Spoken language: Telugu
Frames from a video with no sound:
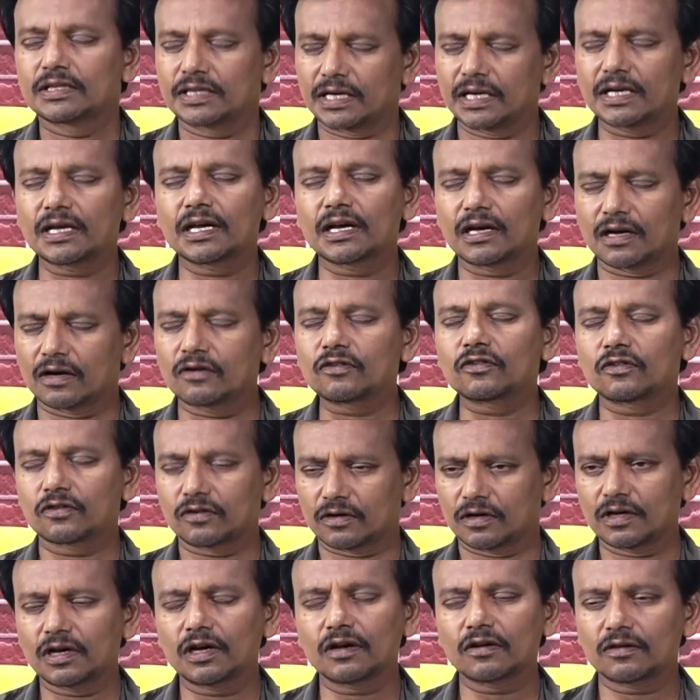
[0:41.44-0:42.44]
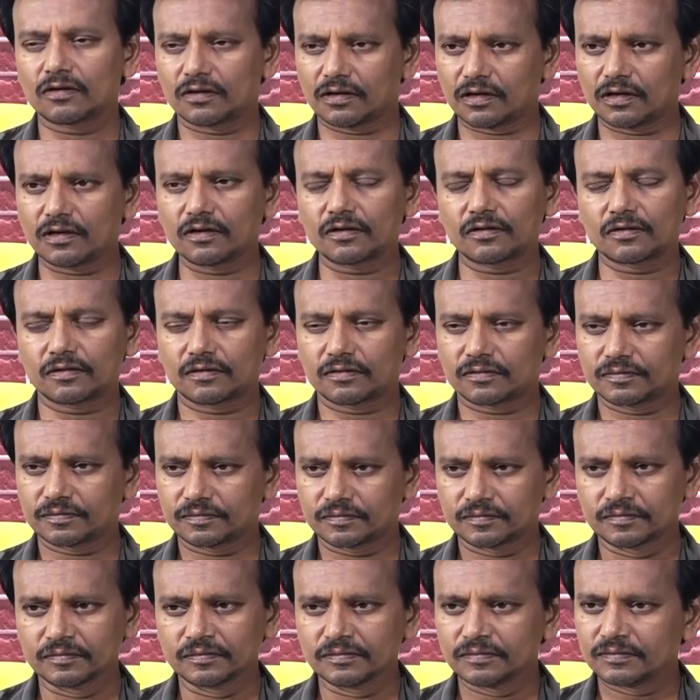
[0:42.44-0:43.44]
చేసుకుంటా నేనైతే నేను
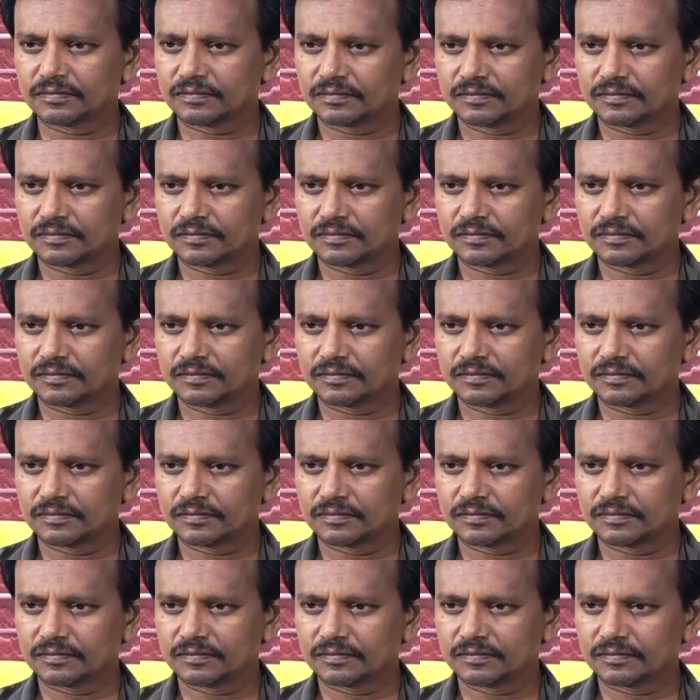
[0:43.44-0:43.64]
ఫస్ట్ ఓన్